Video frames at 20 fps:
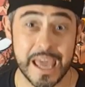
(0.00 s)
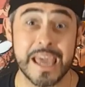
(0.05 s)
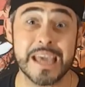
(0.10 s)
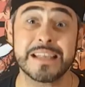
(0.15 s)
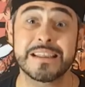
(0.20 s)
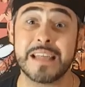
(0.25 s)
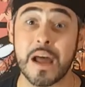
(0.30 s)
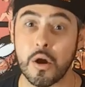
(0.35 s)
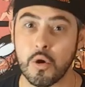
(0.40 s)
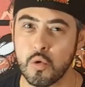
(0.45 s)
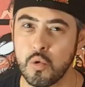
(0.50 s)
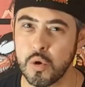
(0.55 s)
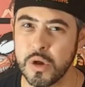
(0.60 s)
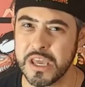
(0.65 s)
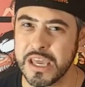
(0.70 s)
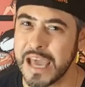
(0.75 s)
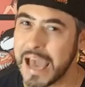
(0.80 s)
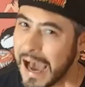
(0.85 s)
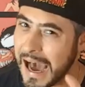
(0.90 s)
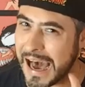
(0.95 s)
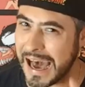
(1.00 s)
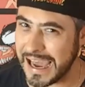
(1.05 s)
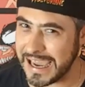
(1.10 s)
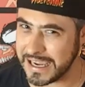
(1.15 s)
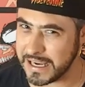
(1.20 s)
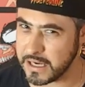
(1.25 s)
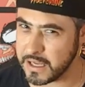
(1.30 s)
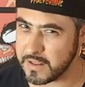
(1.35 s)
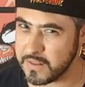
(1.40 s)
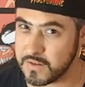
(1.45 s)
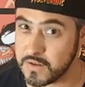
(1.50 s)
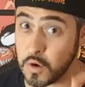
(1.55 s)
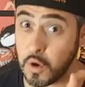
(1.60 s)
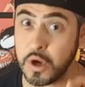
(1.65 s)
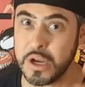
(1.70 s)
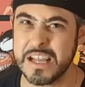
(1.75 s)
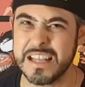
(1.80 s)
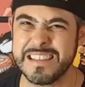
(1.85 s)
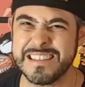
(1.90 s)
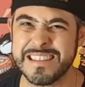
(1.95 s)
E da qui ha
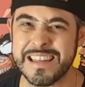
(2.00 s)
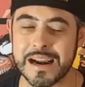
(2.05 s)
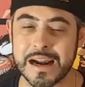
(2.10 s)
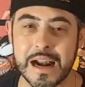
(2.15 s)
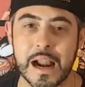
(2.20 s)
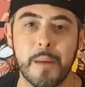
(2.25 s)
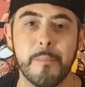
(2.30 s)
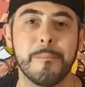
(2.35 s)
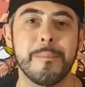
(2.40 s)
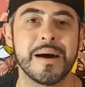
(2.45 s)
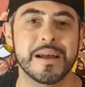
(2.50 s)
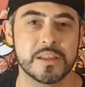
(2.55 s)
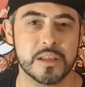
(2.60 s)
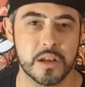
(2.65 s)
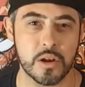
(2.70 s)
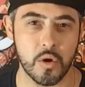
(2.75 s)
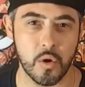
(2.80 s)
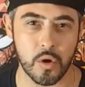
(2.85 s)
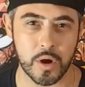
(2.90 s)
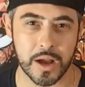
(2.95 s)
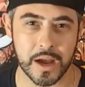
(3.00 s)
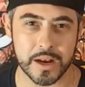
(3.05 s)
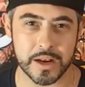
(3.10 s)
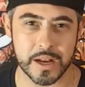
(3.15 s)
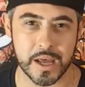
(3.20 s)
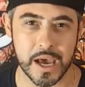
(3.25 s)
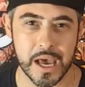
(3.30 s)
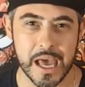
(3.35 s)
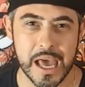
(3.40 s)
inizio il dramma di Logan.